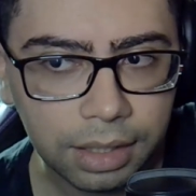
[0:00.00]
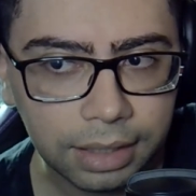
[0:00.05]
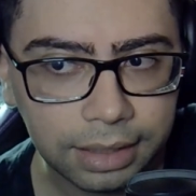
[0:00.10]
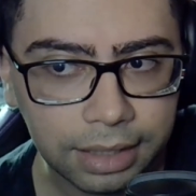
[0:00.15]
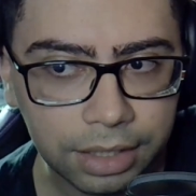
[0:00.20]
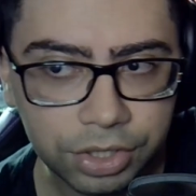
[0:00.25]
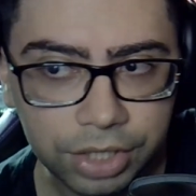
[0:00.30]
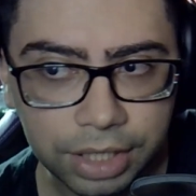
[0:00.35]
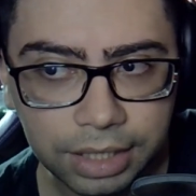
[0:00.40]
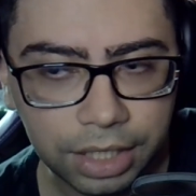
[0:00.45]

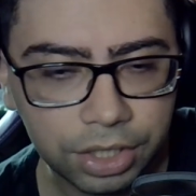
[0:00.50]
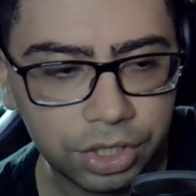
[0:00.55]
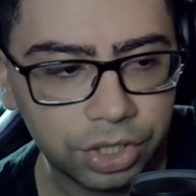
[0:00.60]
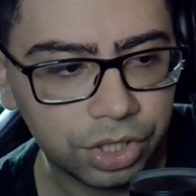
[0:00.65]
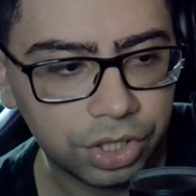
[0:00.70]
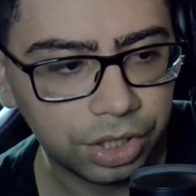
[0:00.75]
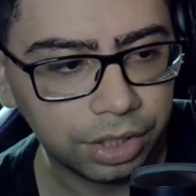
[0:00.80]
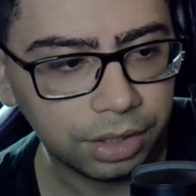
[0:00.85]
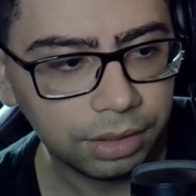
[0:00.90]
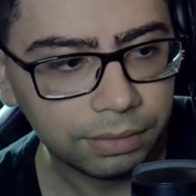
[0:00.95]
Testei na
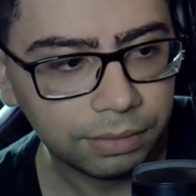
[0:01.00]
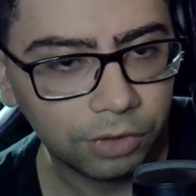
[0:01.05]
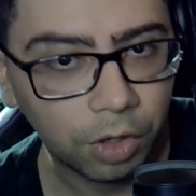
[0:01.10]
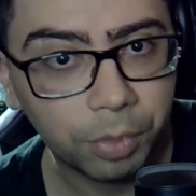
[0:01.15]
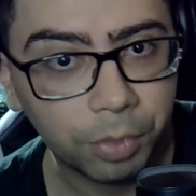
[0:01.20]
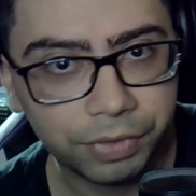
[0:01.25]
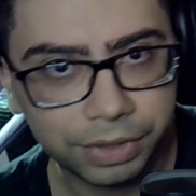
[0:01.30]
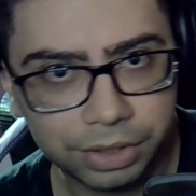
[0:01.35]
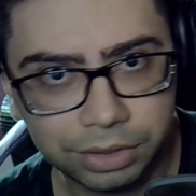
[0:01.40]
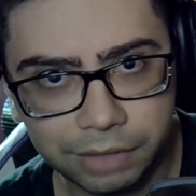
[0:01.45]
Steam,
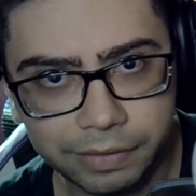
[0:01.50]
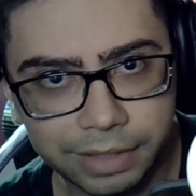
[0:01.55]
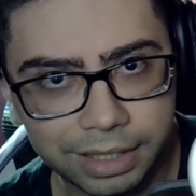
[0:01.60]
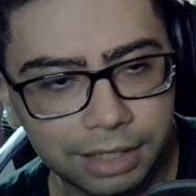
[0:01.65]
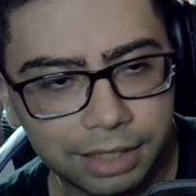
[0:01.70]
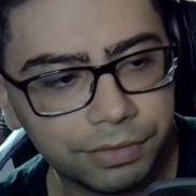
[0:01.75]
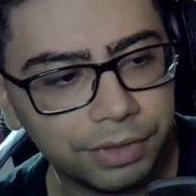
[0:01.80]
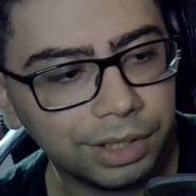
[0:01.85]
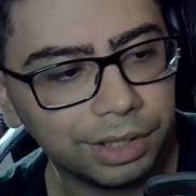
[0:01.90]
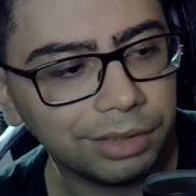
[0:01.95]
como eu falei, eu tava
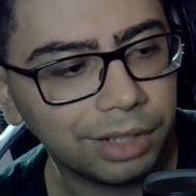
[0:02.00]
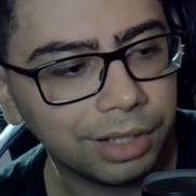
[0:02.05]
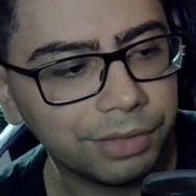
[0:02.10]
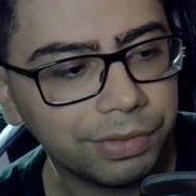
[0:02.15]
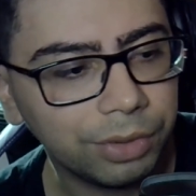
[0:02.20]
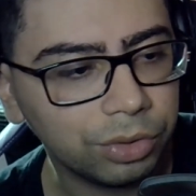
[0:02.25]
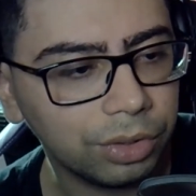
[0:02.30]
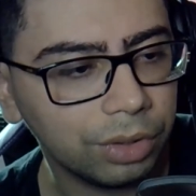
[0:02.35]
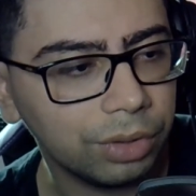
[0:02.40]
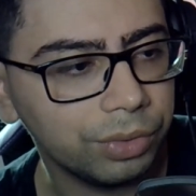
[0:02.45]
gravando, aí
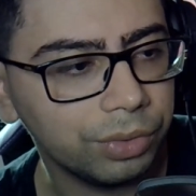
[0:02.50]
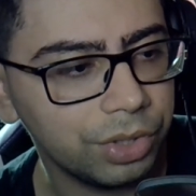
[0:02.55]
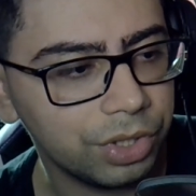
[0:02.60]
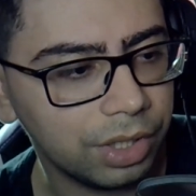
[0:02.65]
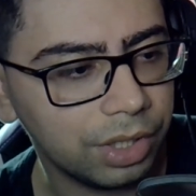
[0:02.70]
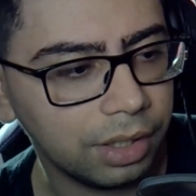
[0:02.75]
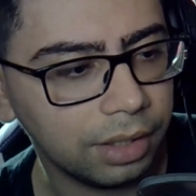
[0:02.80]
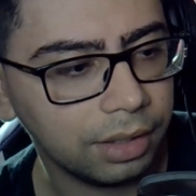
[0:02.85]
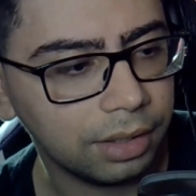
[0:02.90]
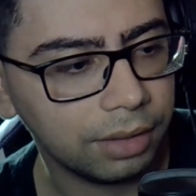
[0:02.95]
faltou luz,
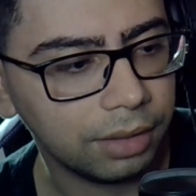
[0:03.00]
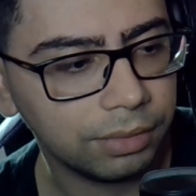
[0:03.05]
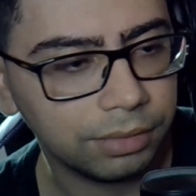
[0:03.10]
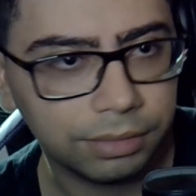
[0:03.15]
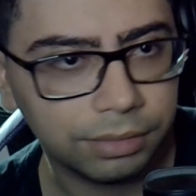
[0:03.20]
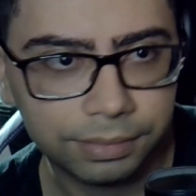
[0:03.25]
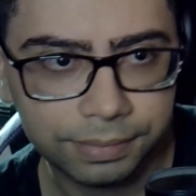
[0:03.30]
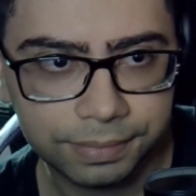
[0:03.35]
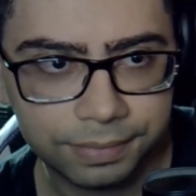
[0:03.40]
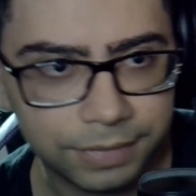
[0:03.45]
né,
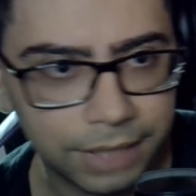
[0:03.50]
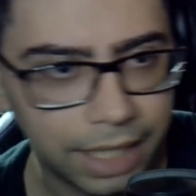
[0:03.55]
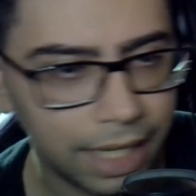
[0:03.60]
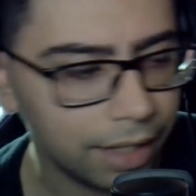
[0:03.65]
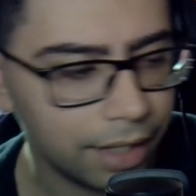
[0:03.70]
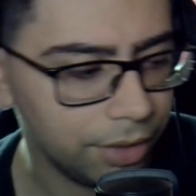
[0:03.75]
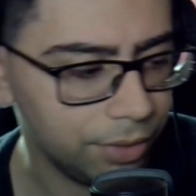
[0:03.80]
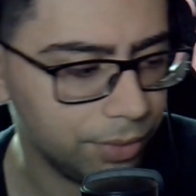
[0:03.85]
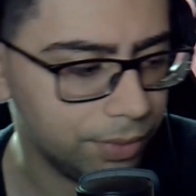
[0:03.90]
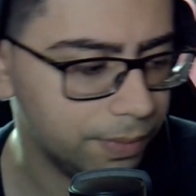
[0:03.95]
então
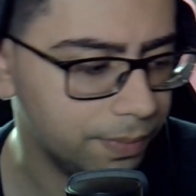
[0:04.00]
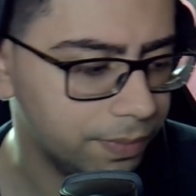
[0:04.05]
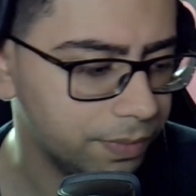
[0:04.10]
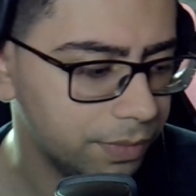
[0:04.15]
caiu.